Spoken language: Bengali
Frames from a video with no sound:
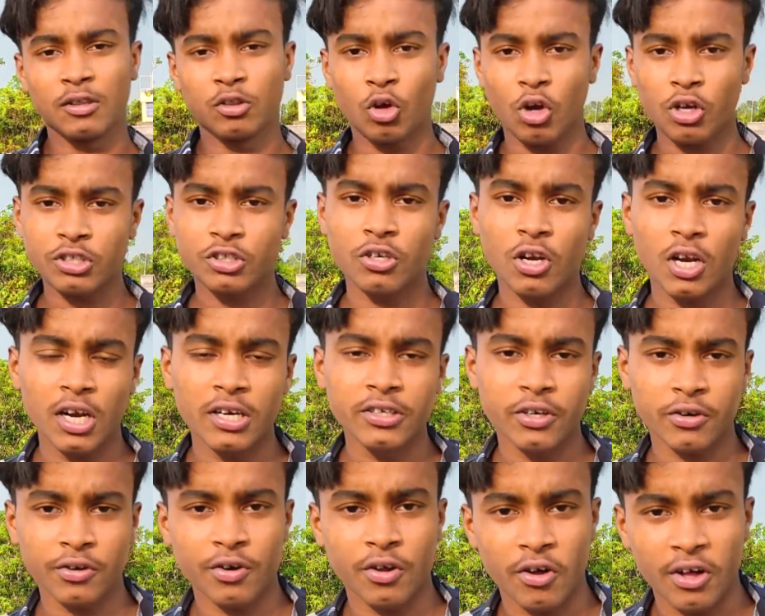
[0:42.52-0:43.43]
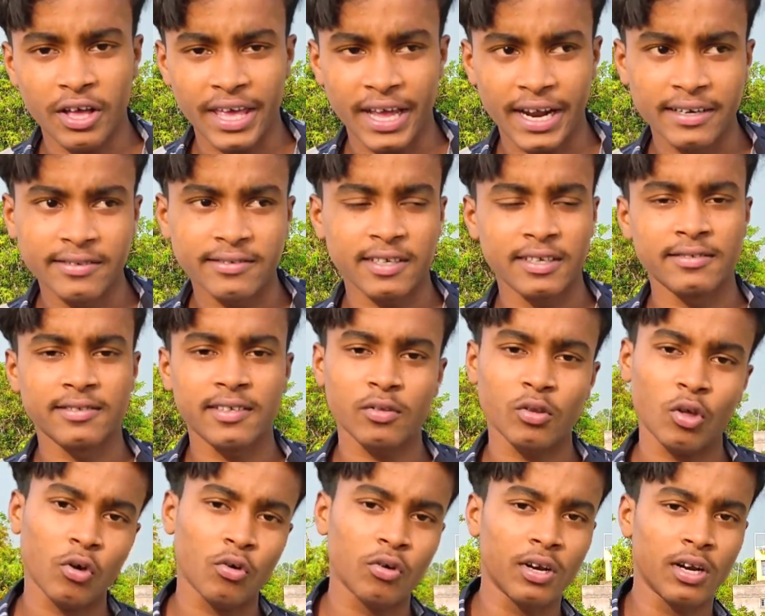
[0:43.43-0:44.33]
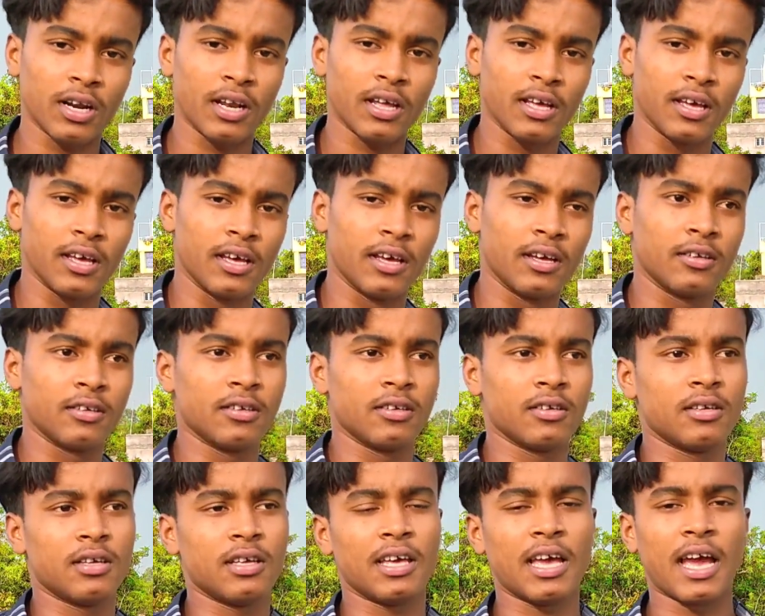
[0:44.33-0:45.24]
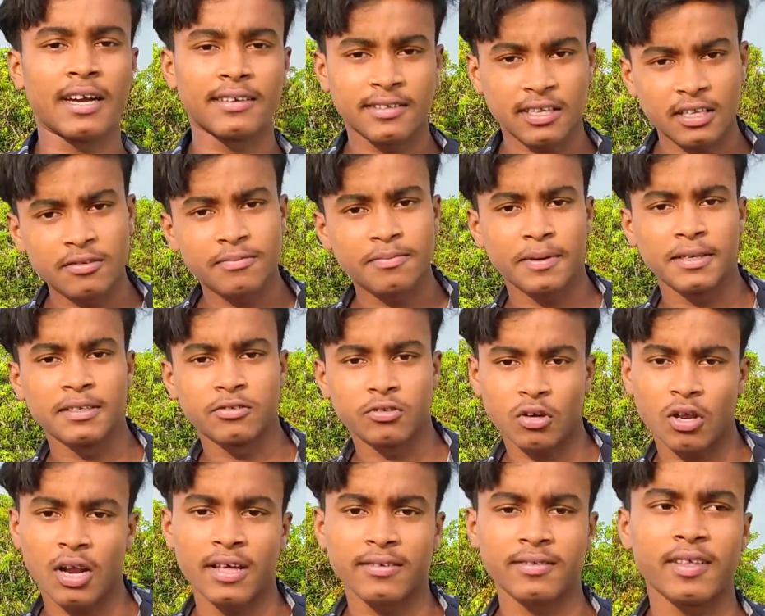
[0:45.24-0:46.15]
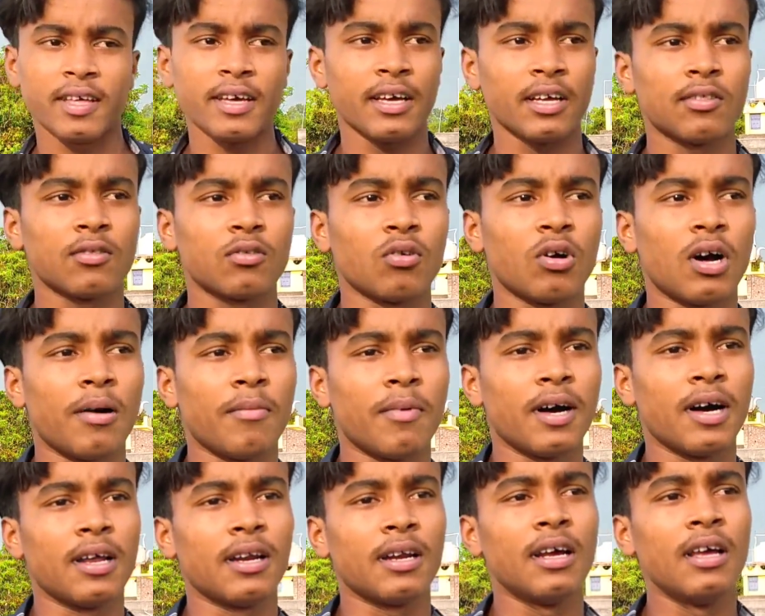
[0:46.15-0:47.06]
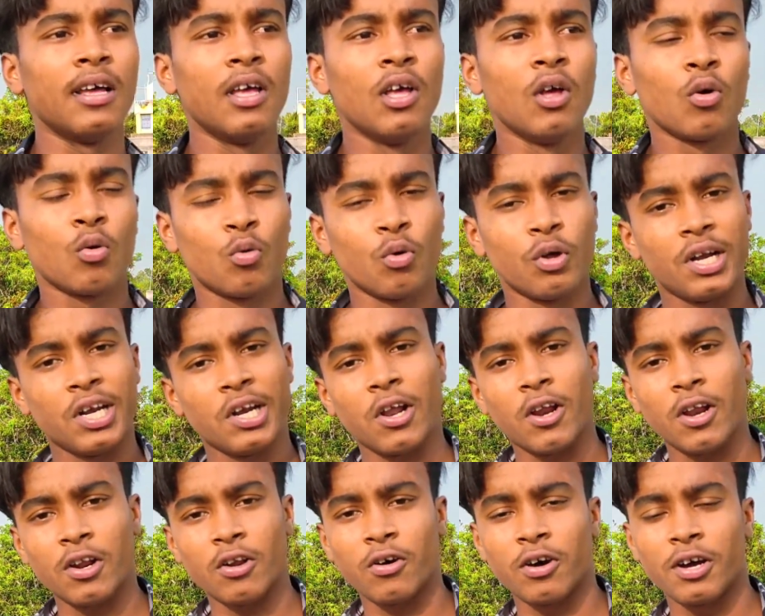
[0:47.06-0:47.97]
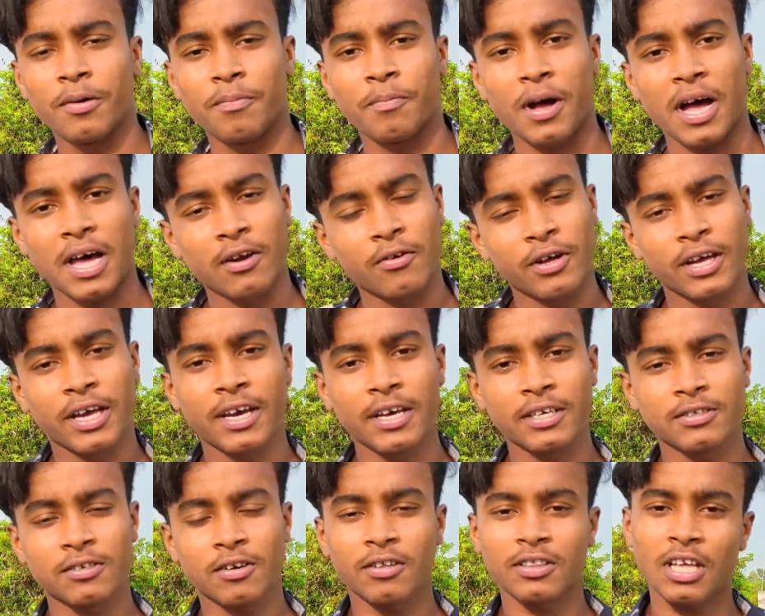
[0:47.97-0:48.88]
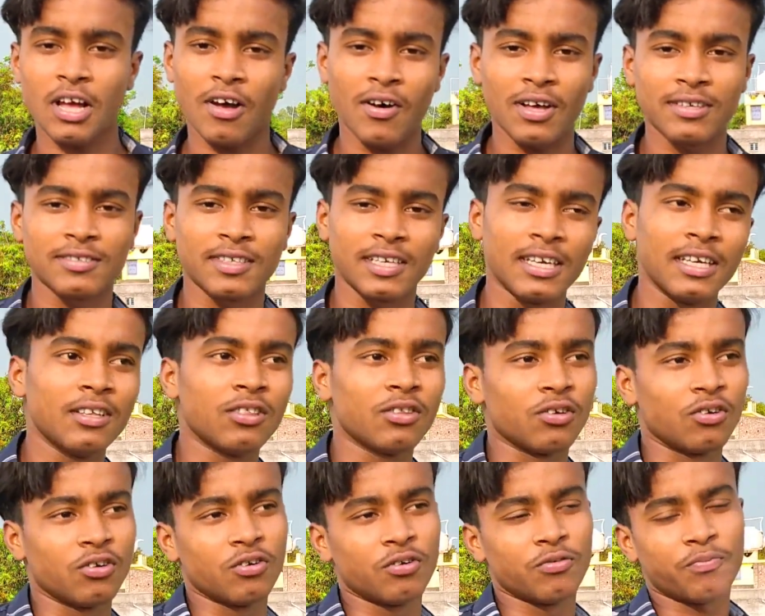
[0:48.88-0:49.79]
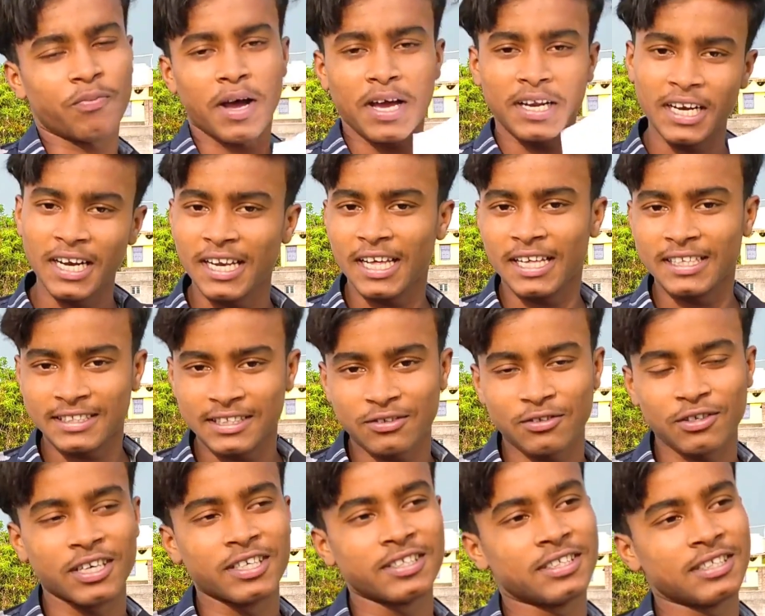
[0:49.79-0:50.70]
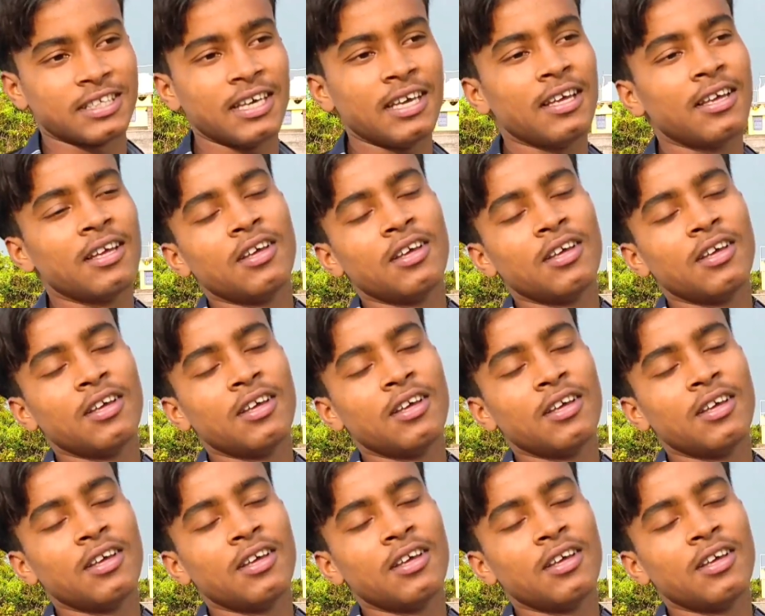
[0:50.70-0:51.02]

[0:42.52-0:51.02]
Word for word: দশ ডলার যখন হয় অ্যাডসেন্সে তখন অ্যাডসেন্স পিন চলে আসে কিন্তু আমার কুড়ি ডলার হয়ে পার হয়ে গেছিলো তাও আসেনি তো ফাইনালি আজকে চলে এসছে